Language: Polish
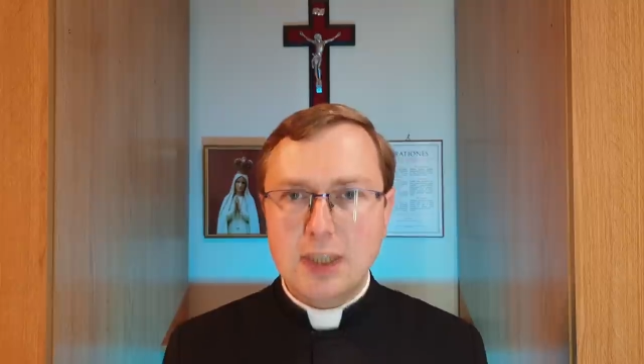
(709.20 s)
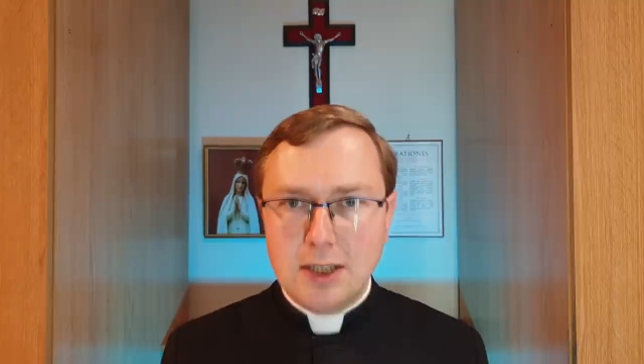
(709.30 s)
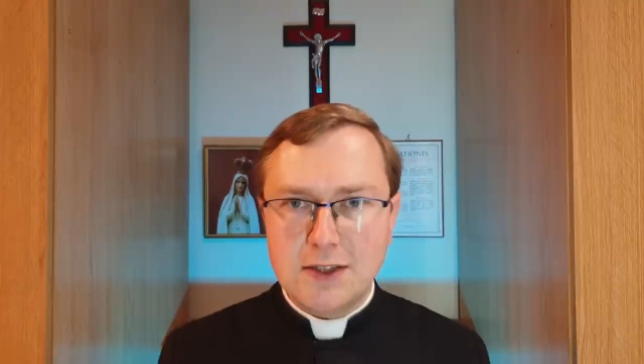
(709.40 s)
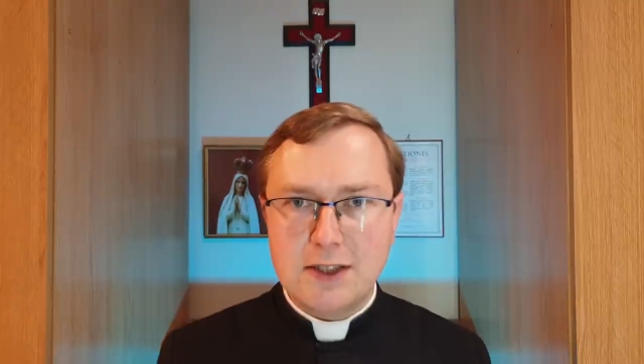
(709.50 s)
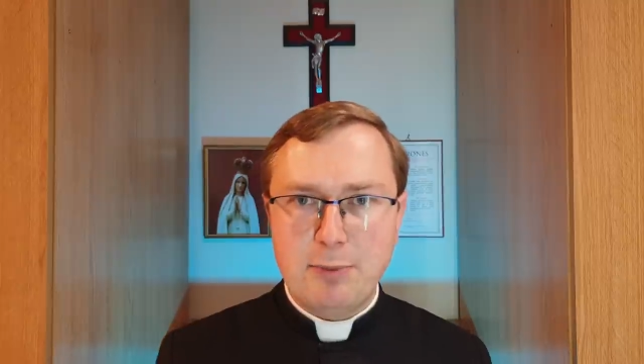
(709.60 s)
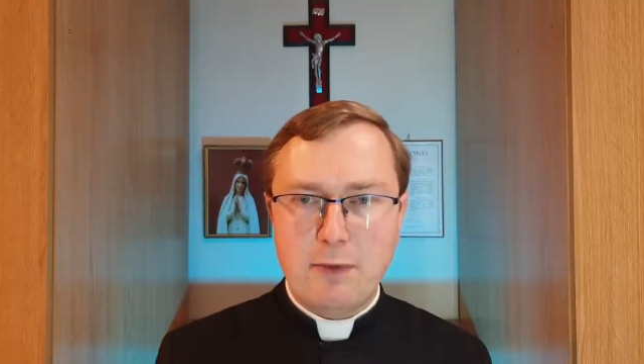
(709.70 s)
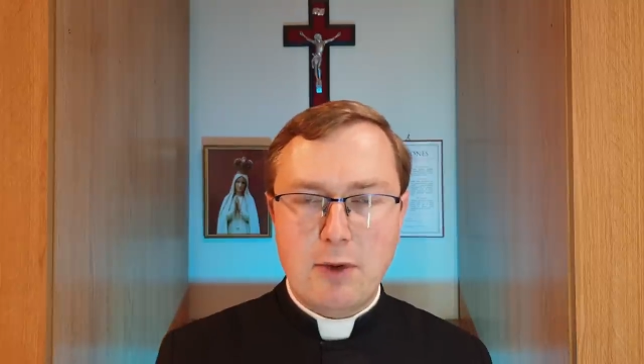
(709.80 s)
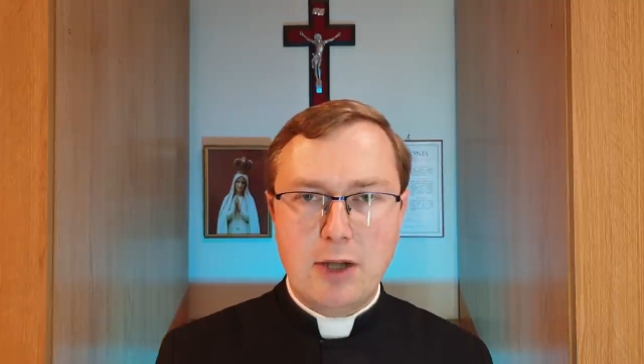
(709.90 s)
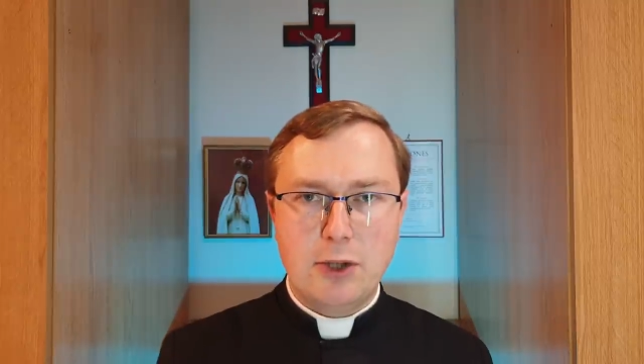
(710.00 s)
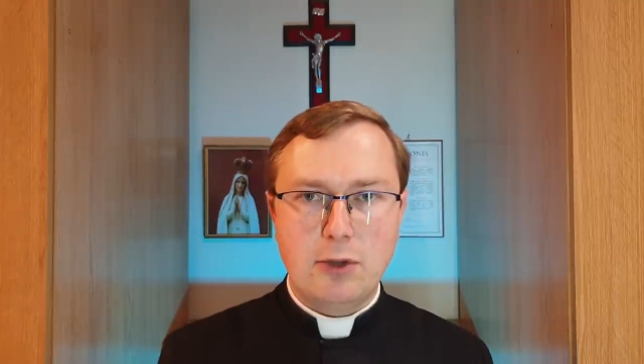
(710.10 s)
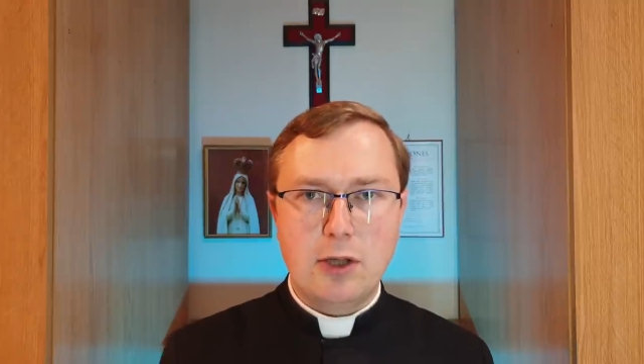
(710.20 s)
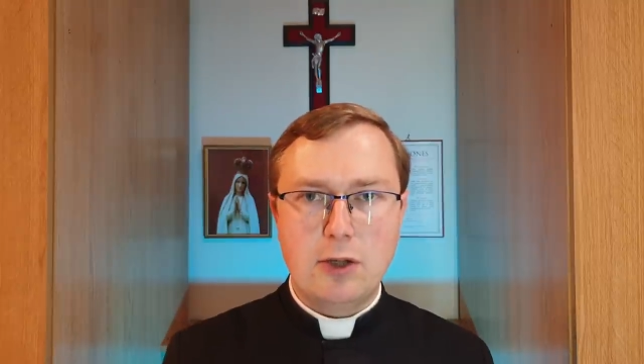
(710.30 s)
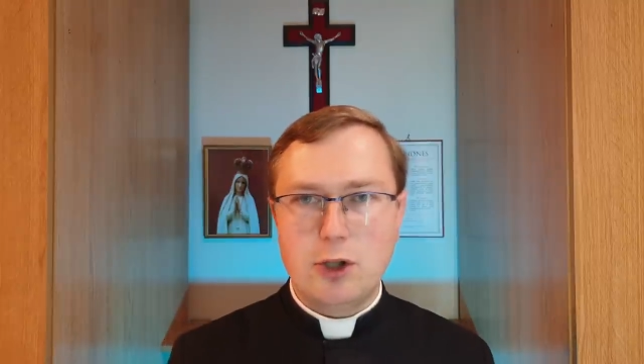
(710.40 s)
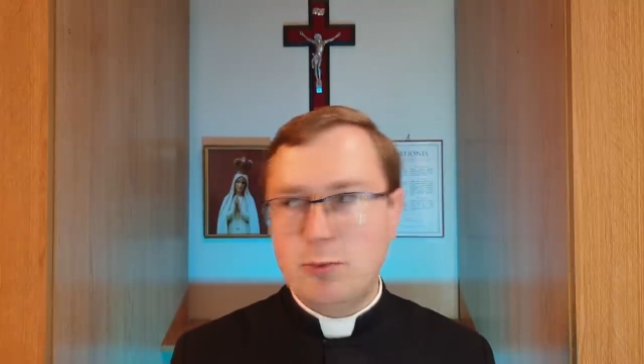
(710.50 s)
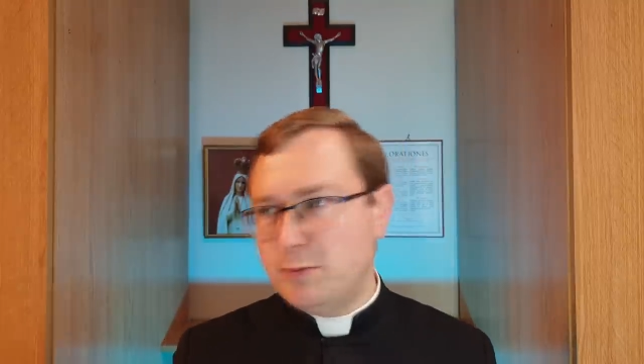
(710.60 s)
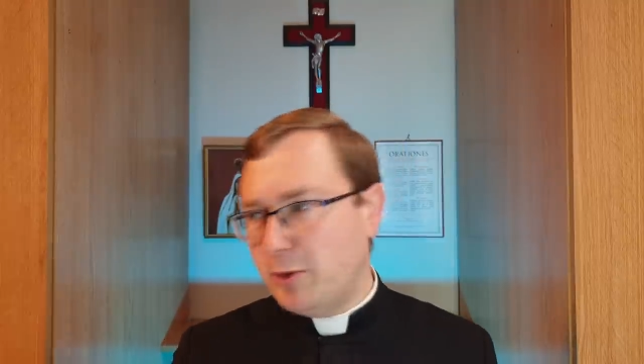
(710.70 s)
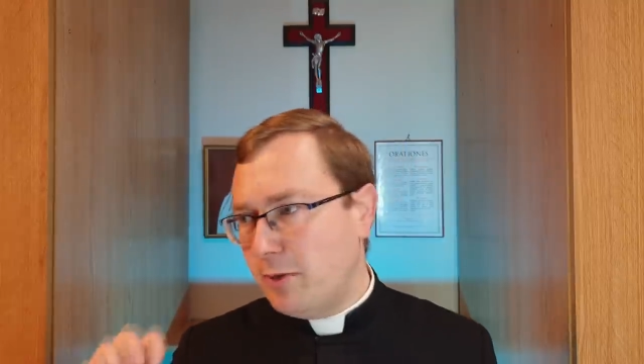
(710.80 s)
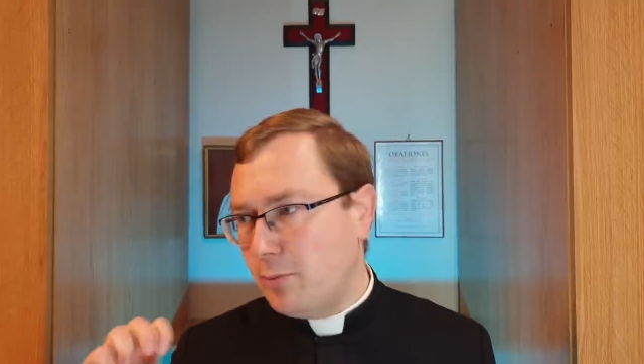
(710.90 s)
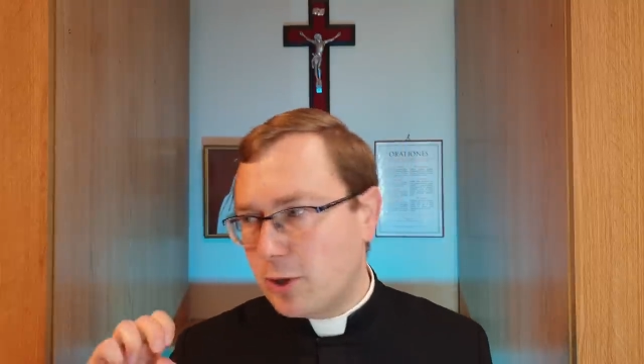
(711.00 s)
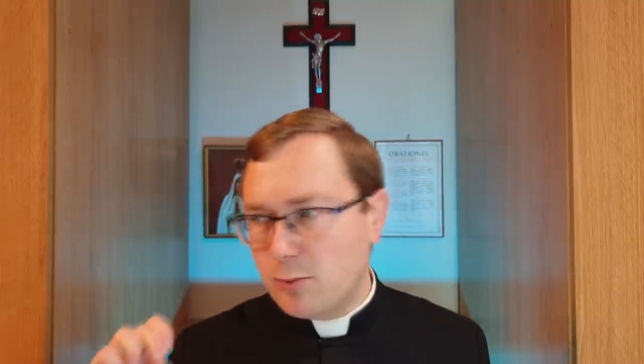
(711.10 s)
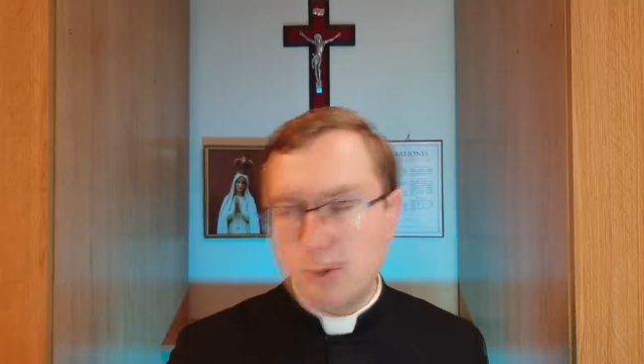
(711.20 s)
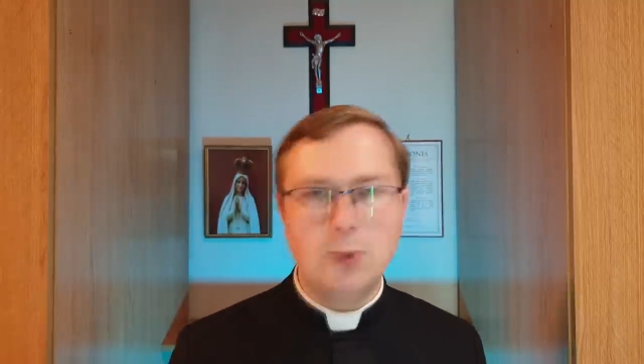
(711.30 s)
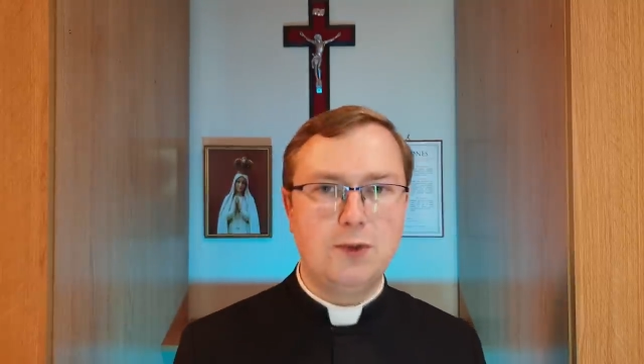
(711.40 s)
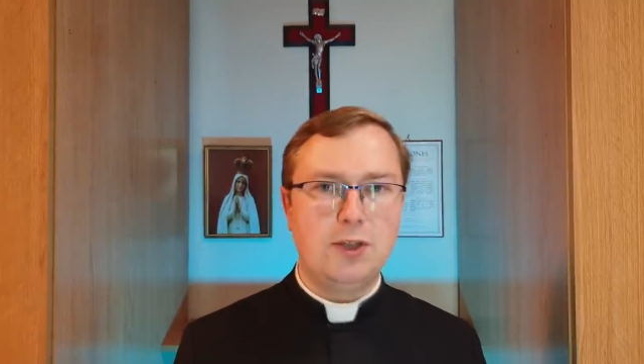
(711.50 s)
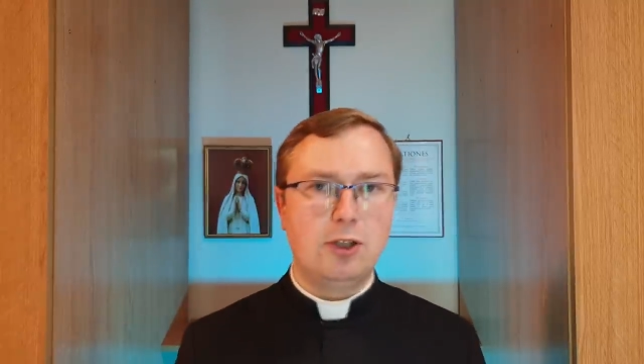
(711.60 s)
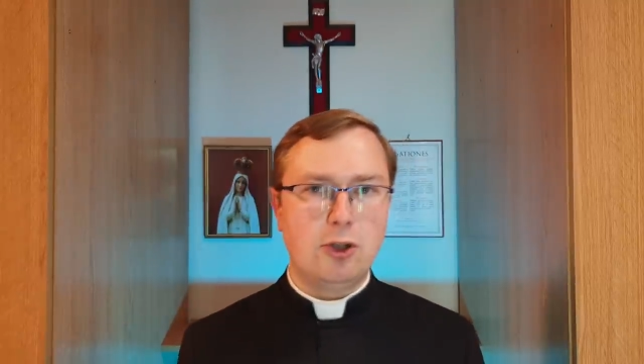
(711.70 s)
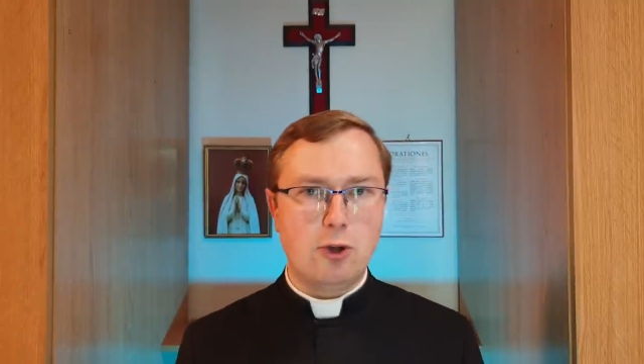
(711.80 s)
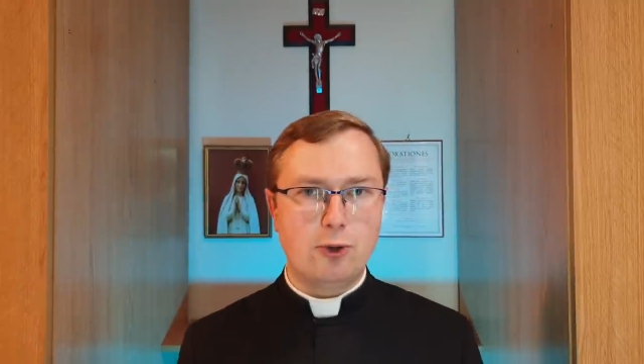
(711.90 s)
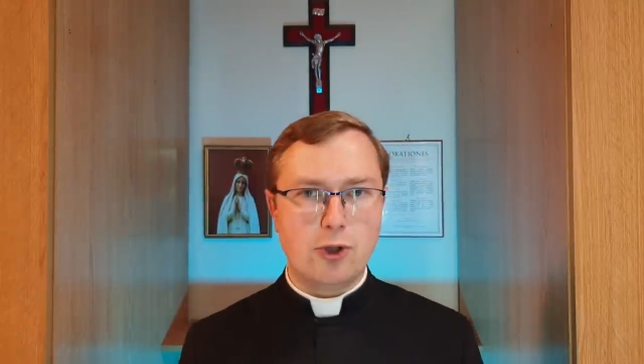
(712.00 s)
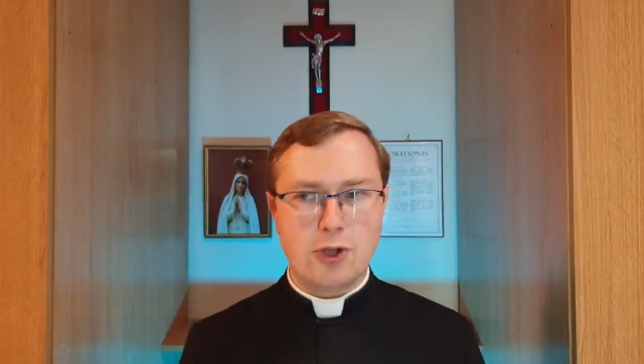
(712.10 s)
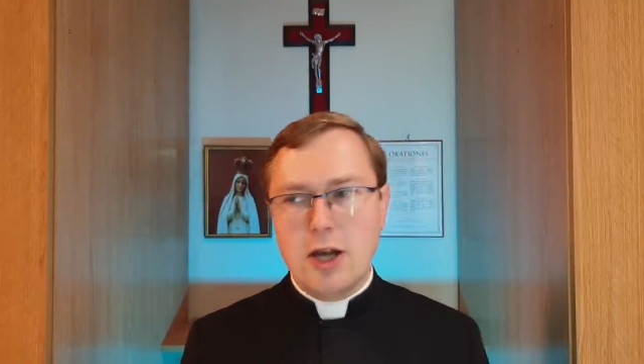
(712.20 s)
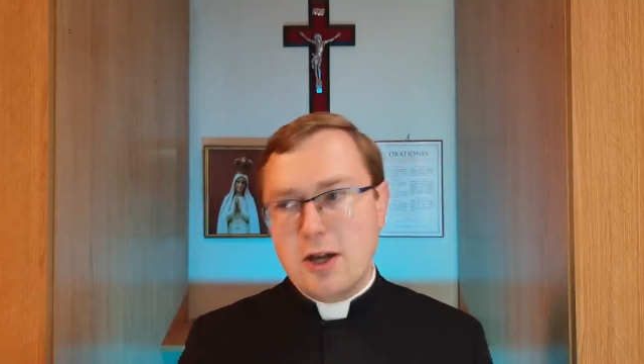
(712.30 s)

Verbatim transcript: jest powołany do tego, żeby z Panem Bogiem się zjednoczyć,